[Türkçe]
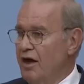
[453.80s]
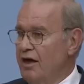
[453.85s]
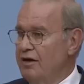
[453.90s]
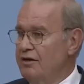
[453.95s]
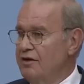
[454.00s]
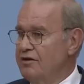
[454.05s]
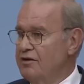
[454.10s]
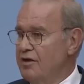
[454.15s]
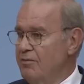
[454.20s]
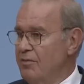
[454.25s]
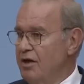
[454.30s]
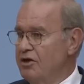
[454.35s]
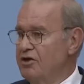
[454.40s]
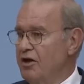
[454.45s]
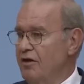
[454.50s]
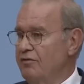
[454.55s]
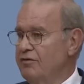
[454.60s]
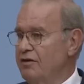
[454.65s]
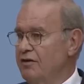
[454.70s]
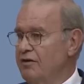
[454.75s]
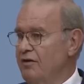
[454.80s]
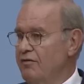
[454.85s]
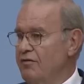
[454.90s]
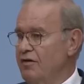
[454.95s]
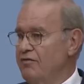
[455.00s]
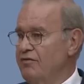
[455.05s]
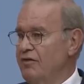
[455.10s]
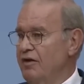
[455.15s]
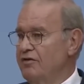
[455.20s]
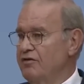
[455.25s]
Sadece 5
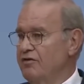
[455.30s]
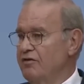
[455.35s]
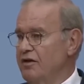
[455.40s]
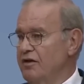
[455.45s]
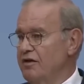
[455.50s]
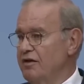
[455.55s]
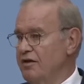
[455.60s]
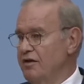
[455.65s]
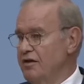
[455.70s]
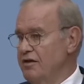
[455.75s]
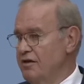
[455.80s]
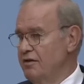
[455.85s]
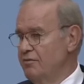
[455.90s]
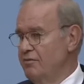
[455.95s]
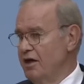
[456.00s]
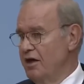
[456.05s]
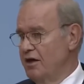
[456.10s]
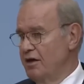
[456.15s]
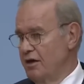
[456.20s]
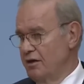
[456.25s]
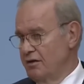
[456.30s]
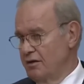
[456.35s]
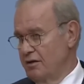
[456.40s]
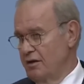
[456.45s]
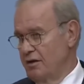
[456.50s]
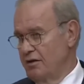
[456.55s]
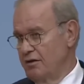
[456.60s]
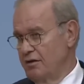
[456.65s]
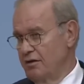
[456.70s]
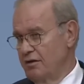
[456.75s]
haftada vefat sayıları 20'ye
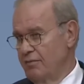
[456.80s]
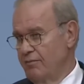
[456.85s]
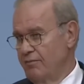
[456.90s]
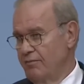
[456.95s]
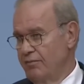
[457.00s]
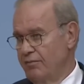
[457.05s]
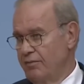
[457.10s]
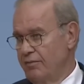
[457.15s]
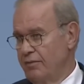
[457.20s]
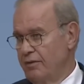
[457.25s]
katlandı.